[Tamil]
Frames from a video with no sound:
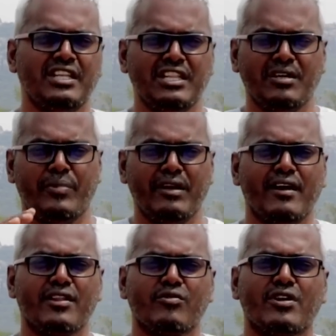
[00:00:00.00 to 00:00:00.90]
இந்த
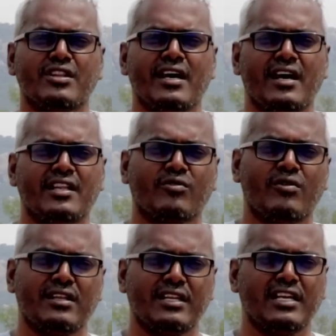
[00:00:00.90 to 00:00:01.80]
பிடிவாத குணம் தான் அந்த
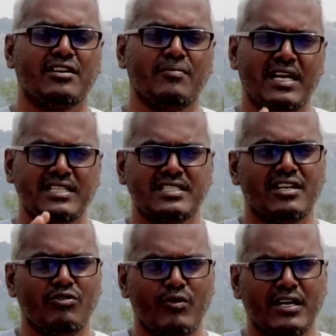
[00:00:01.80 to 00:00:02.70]
குழந்தைங்களுக்கு
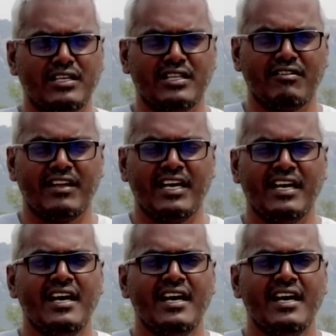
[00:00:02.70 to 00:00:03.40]
மலச்சிக்கலை உருவாக்குதே தவிர